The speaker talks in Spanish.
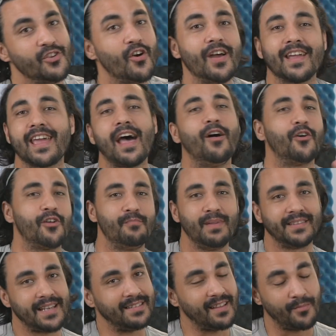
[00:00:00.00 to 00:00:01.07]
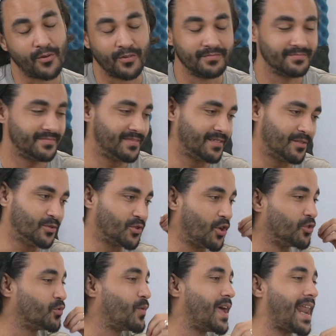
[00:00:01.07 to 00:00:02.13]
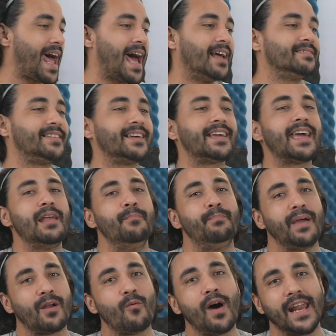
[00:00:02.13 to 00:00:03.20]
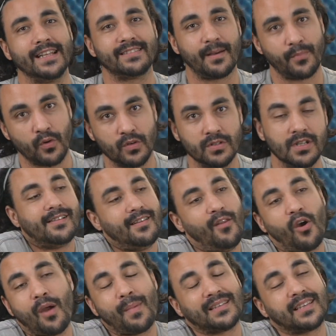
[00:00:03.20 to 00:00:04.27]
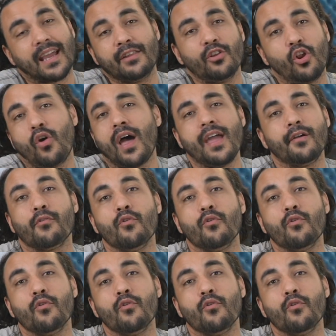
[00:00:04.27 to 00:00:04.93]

Yo es que adoro el Mate 30 Pro lo tuviera antes que el P40 Pro. Lo que pasa es que no lo hay en